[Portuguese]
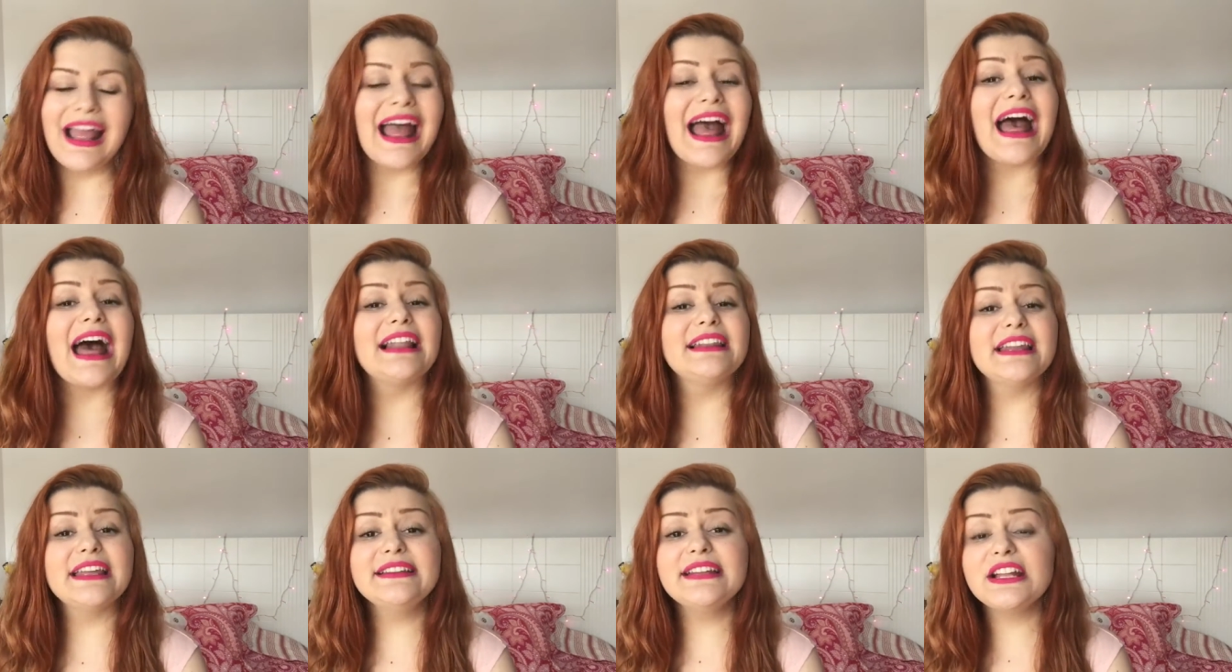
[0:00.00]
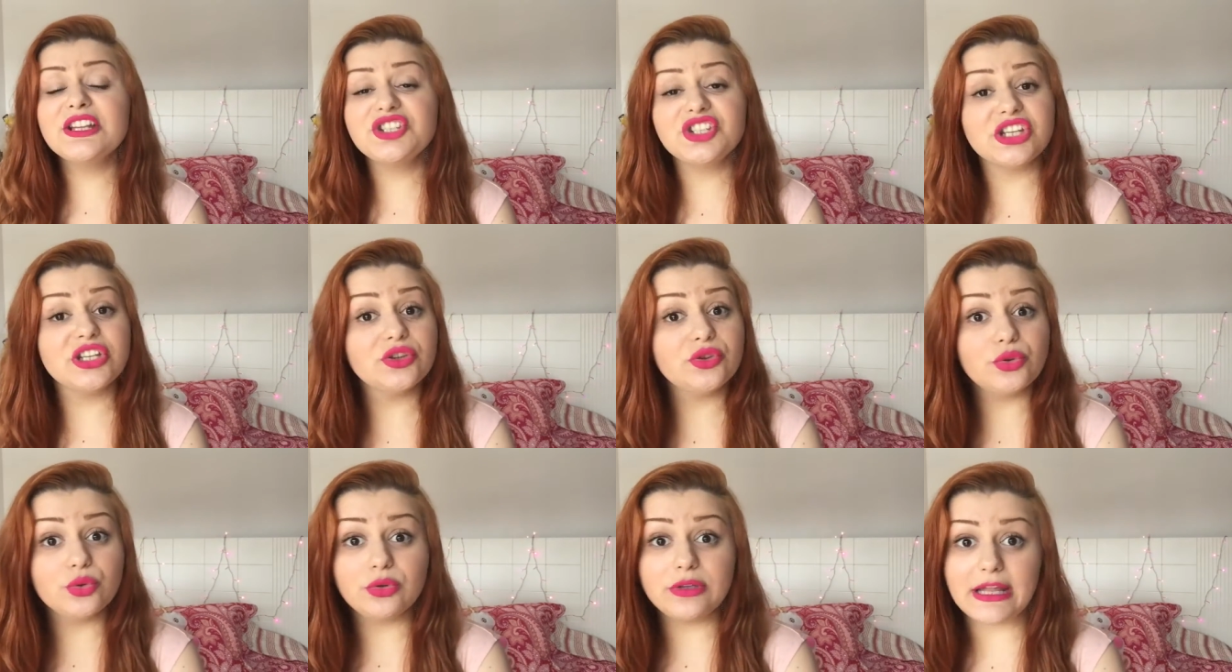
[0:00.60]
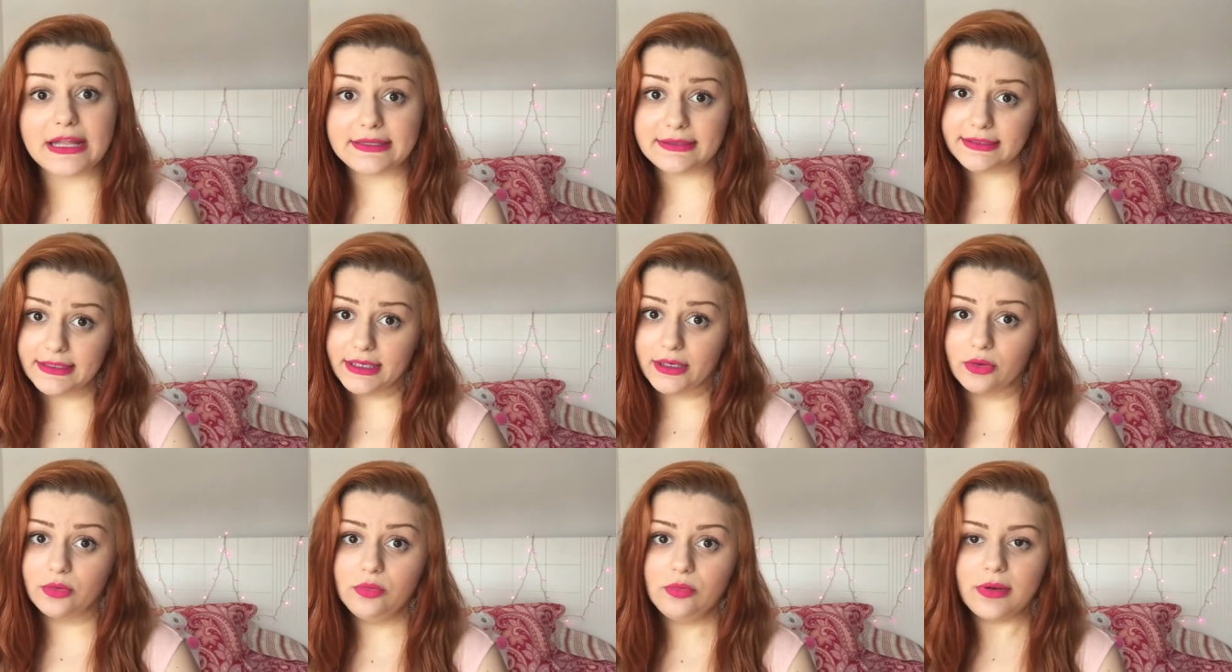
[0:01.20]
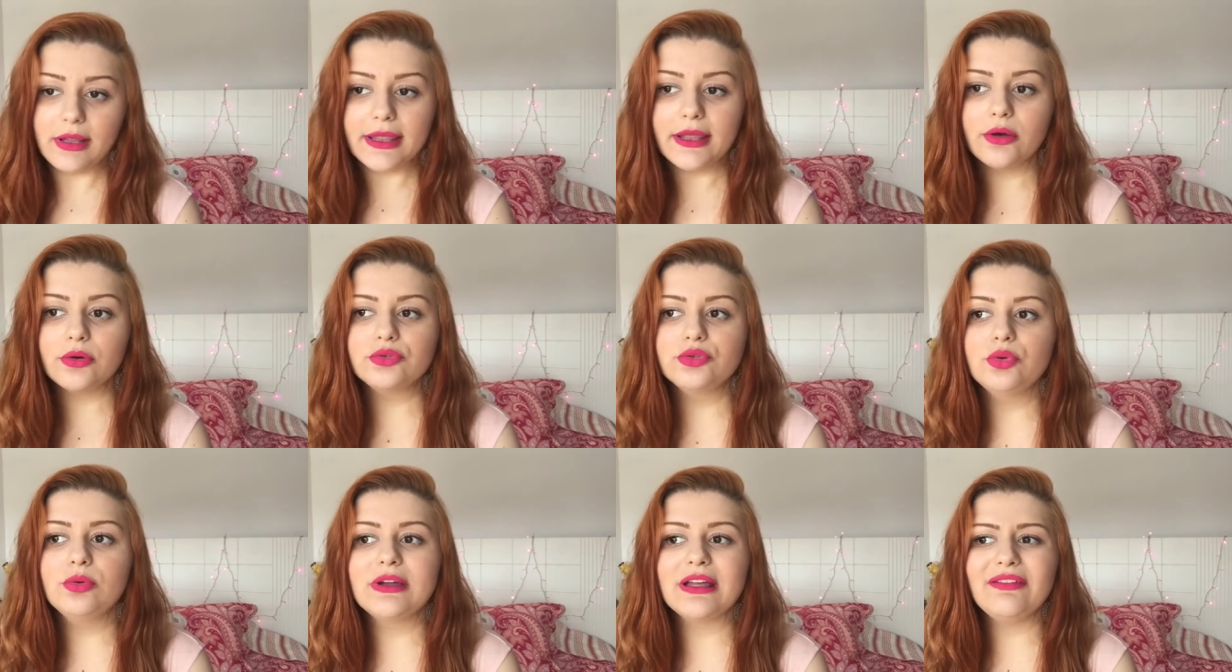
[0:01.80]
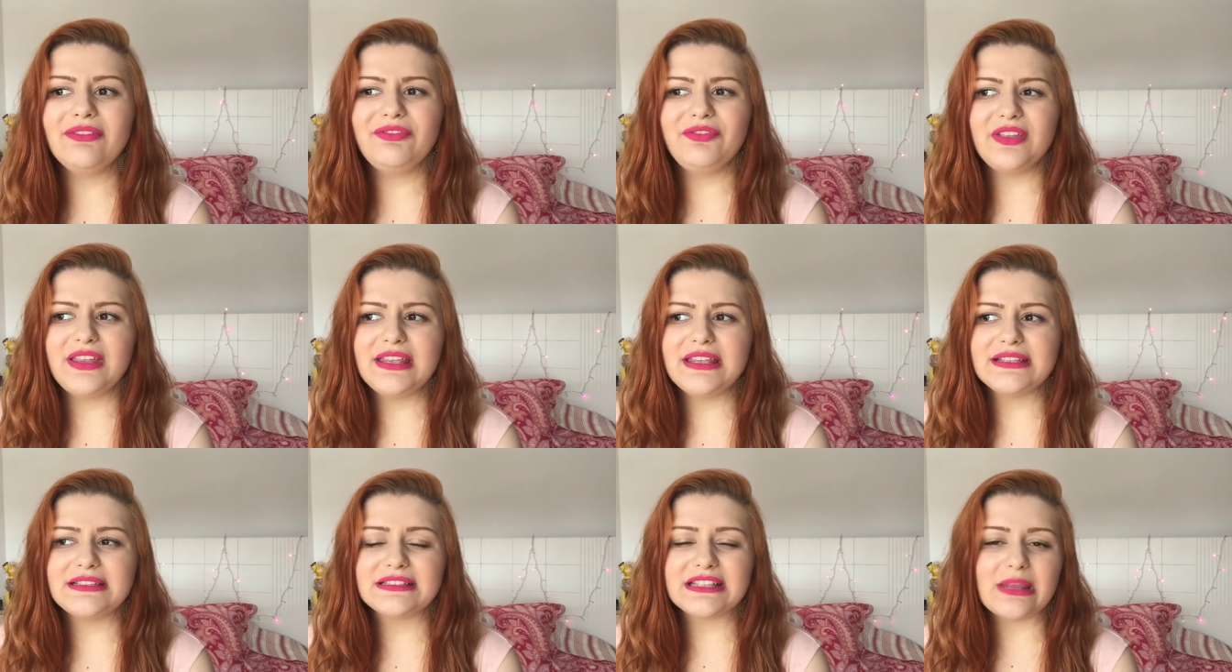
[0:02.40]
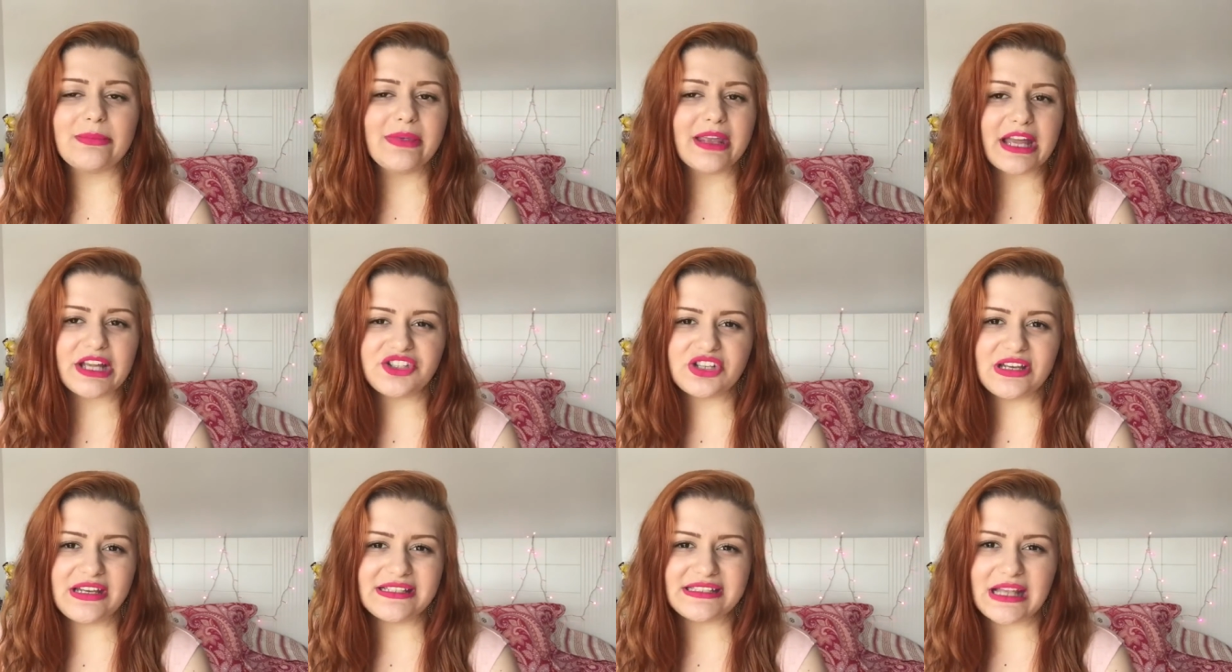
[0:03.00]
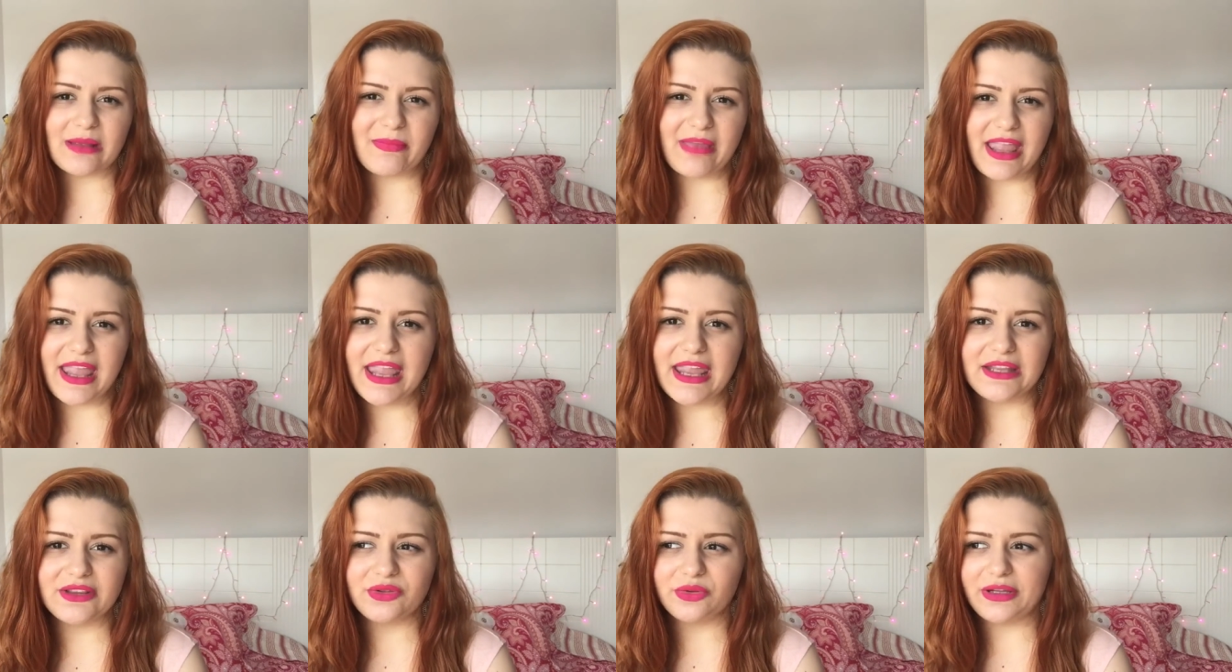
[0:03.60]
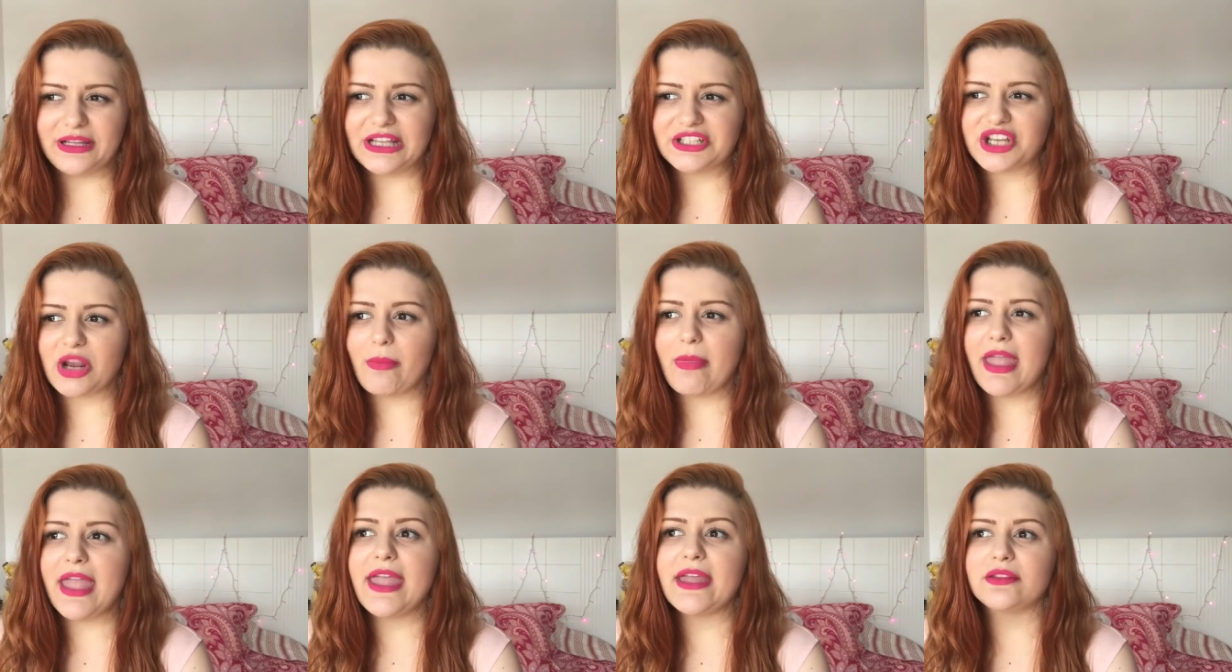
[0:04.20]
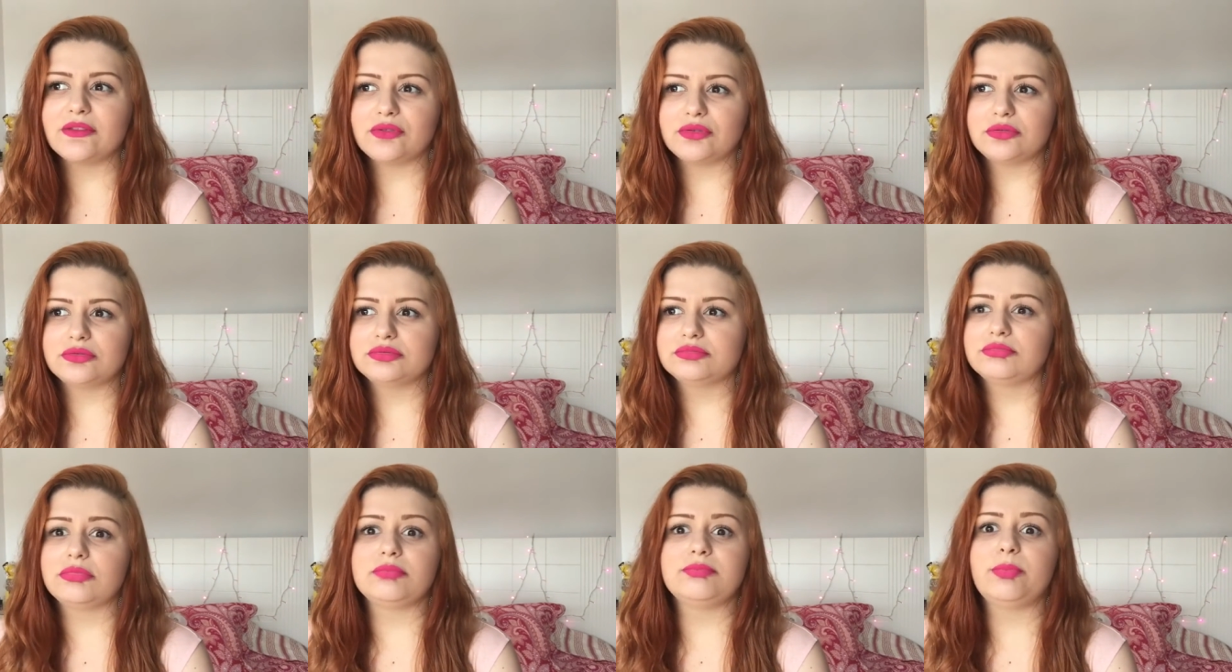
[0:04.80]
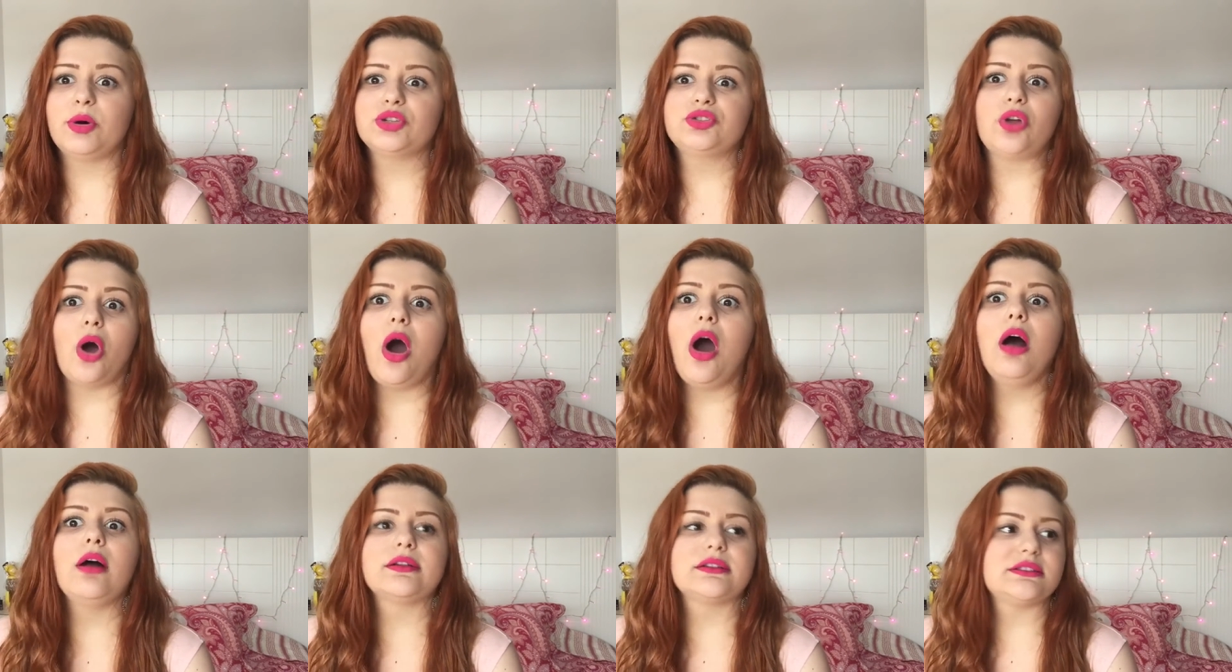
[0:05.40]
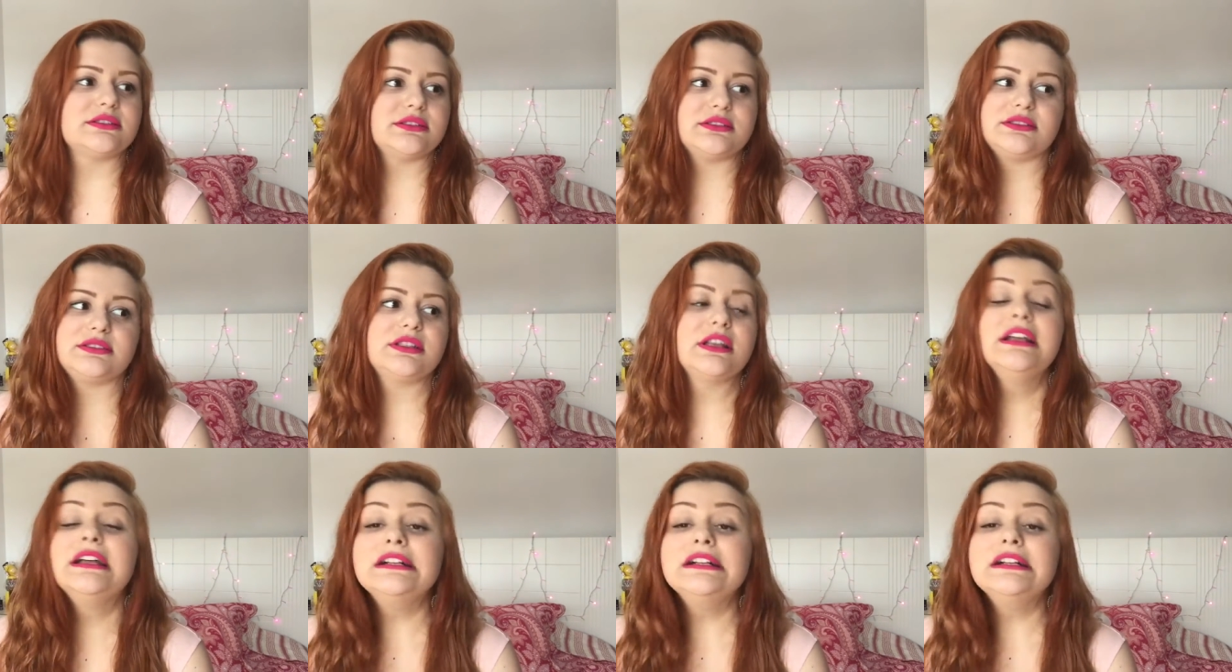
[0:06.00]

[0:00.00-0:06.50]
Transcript: Além da tintura, não. Eu nunca fiz química de alisamento, relaxamento, botox,